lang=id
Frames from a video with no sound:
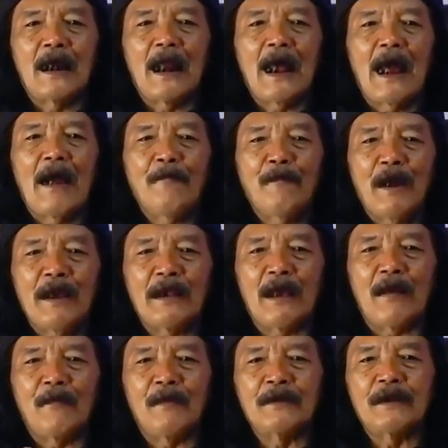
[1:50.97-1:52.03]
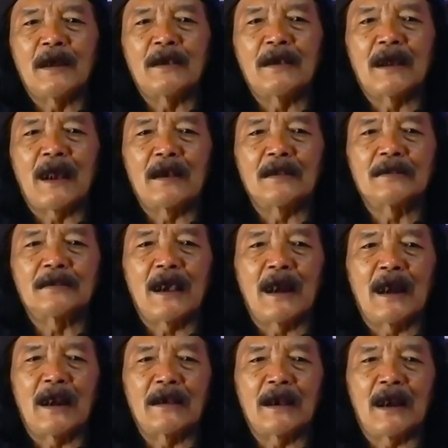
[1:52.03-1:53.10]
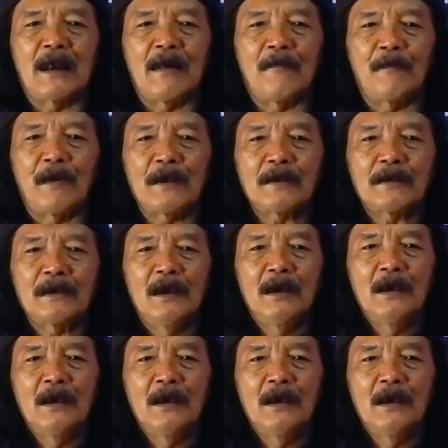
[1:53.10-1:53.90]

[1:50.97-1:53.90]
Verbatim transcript: Dan apa yang menjadikan jalannya nafas?